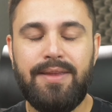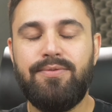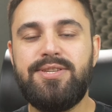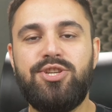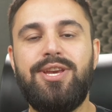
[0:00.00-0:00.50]

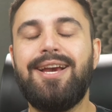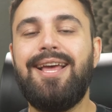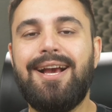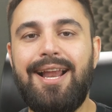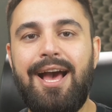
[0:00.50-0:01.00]
você chega
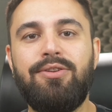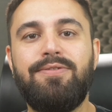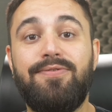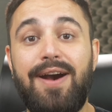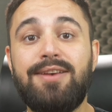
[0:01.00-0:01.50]
na Claro e
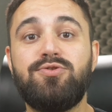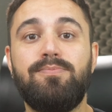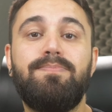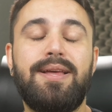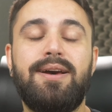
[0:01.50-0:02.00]
faz um
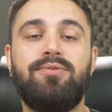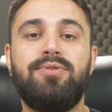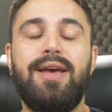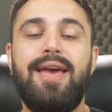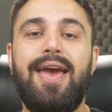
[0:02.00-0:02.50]
plano
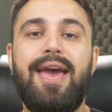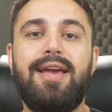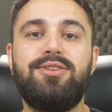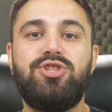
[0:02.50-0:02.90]
é,